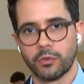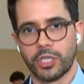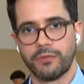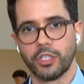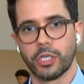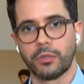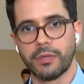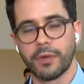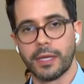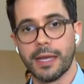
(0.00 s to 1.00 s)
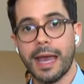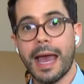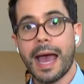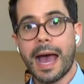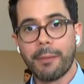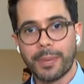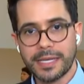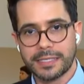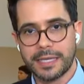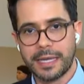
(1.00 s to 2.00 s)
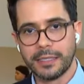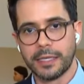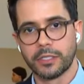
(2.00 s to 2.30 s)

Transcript: do G20 ano que vem, apresentem